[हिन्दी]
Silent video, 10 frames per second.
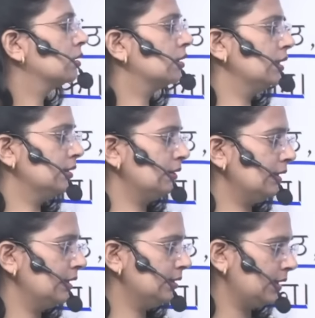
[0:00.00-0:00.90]
गिनती
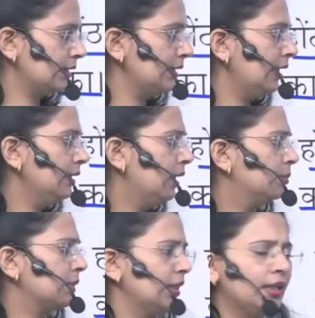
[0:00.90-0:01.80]
की संख्या या
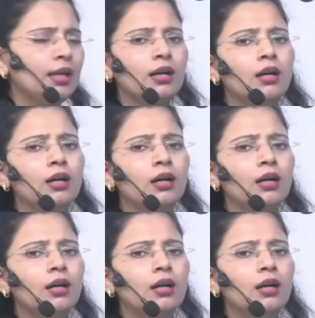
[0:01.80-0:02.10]
हम कहें